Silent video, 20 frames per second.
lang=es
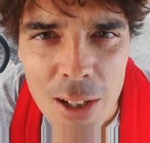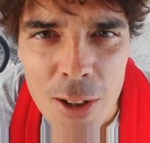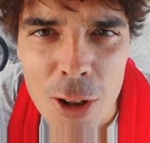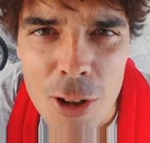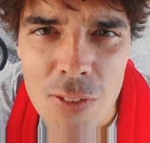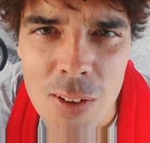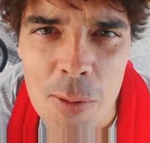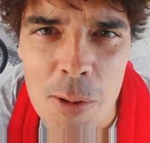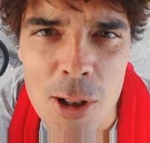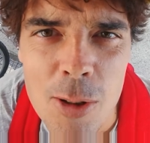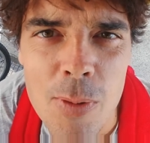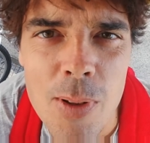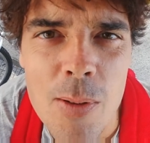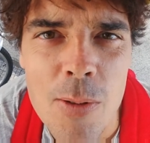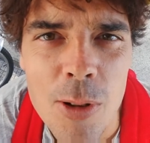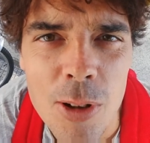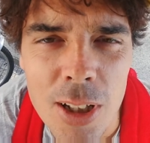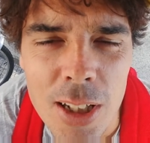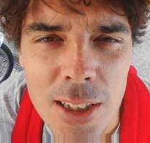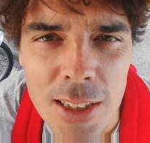hoy vamos, no podemos
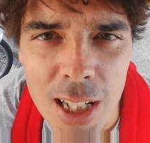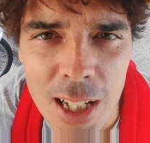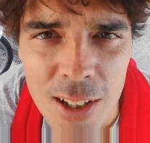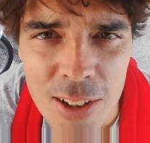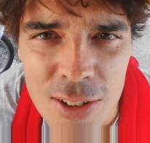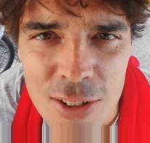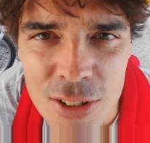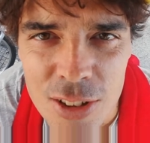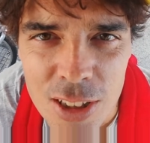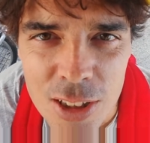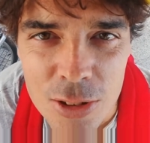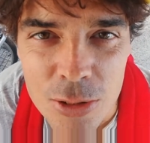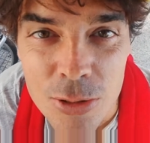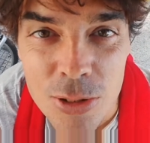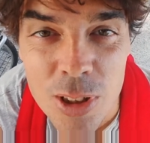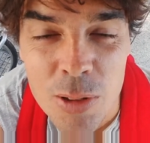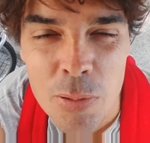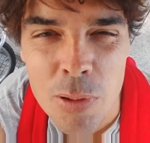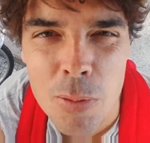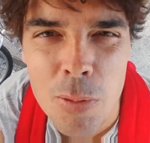conectarnos. Esto fue un
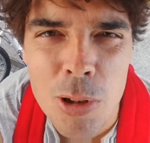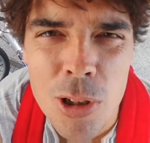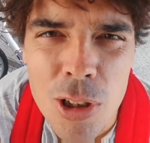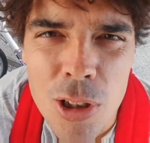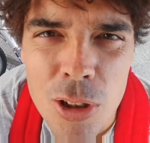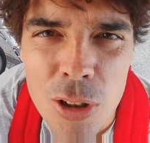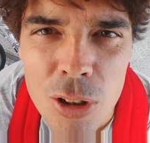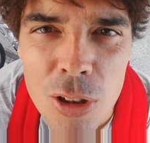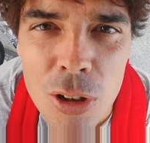despropósito